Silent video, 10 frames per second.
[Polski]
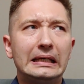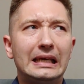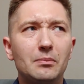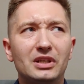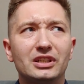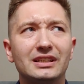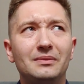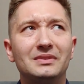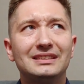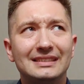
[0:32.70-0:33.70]
chyba że
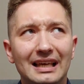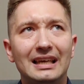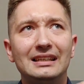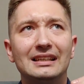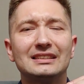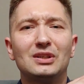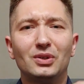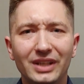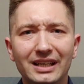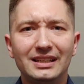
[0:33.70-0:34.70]
tym C jest
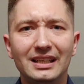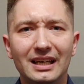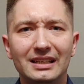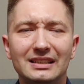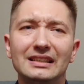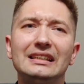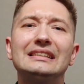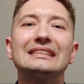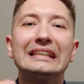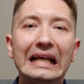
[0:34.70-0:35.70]
Connecticut i
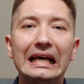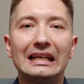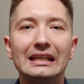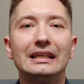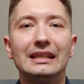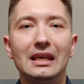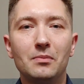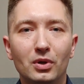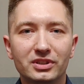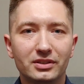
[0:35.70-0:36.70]
cygara lekkiej
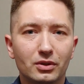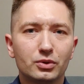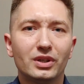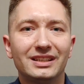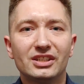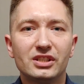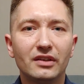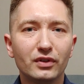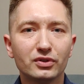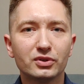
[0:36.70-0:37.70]
mocy, do których też
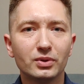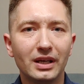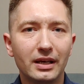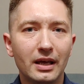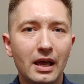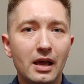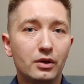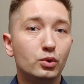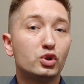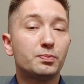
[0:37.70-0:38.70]
nawiązuje
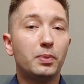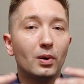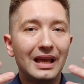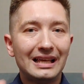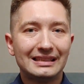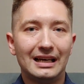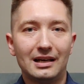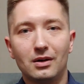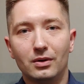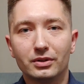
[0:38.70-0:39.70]
już po
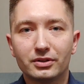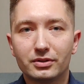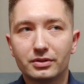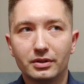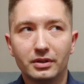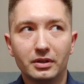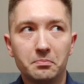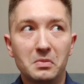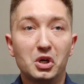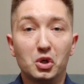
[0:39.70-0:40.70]
latach od
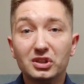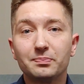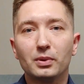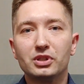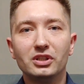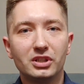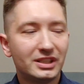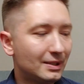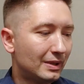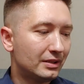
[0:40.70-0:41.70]
y, rozpoczęcia
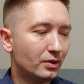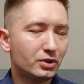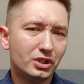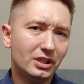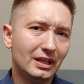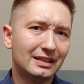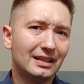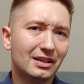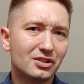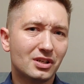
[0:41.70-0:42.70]
działalności, a
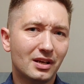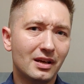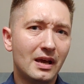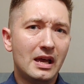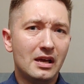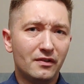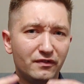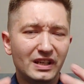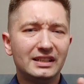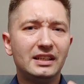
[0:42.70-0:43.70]
także
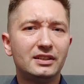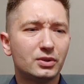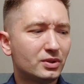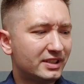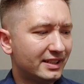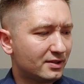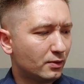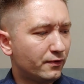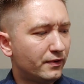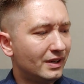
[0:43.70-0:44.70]
wielkich
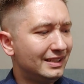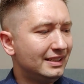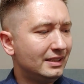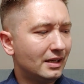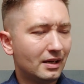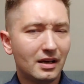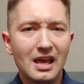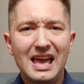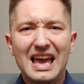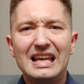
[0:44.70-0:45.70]
sukcesów linia
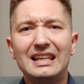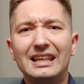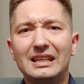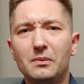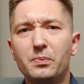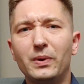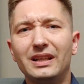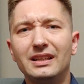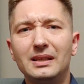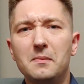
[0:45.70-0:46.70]
Alec
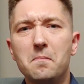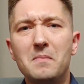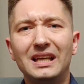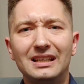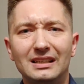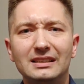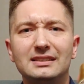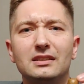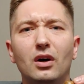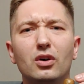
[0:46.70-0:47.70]
Bradley
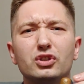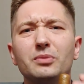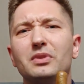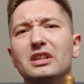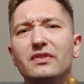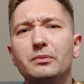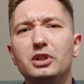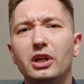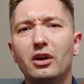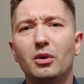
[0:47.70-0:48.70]
Medalist, o czym też Wam
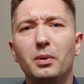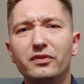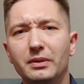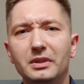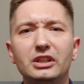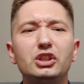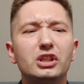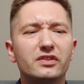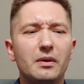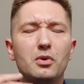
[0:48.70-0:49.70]
dzisiaj opowiem. I dziś
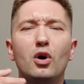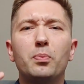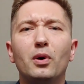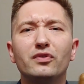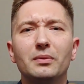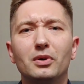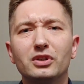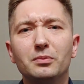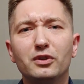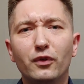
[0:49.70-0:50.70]
też Wam opowiem o
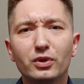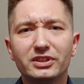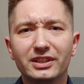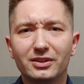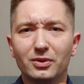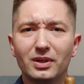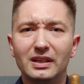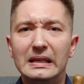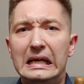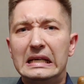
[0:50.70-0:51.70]
tym twórcy,
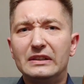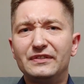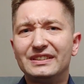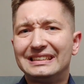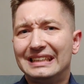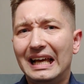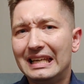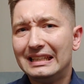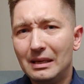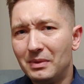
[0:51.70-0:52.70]
który
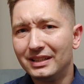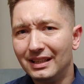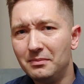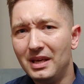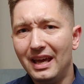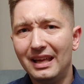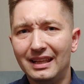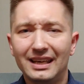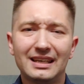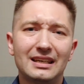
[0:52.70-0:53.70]
wcale nie ma na imię
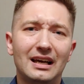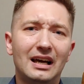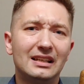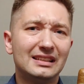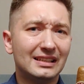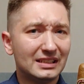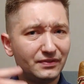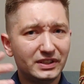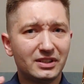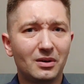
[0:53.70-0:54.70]
Alec, a na
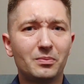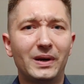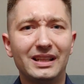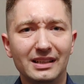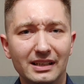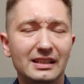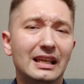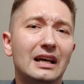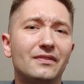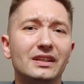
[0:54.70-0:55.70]
nazwisko Bradley.
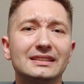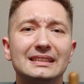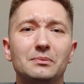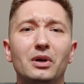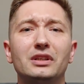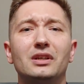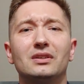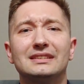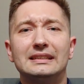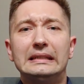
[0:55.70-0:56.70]
Tak więc, moi
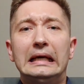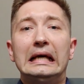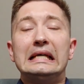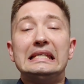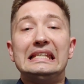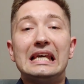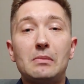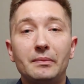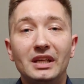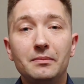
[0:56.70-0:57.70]
drodzy, ja
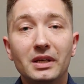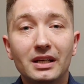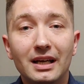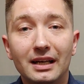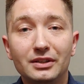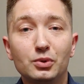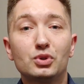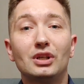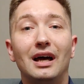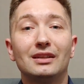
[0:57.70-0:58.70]
mam na imię
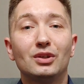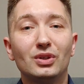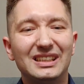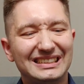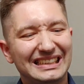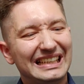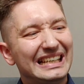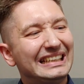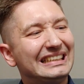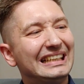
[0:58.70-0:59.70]
Arkadiusz, a to jest
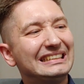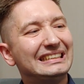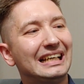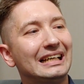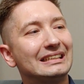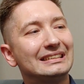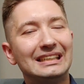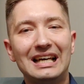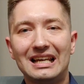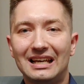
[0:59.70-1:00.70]
recenzja
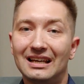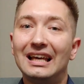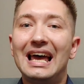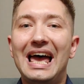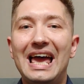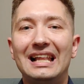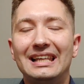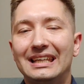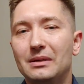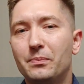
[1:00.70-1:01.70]
cygara
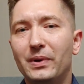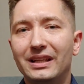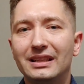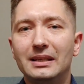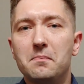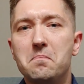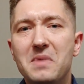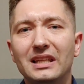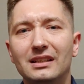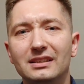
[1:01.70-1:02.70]
Alec Bradley
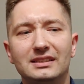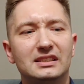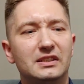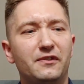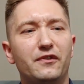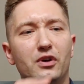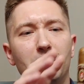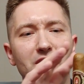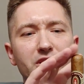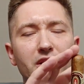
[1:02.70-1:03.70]
Medalist w
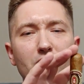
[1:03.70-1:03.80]
formacie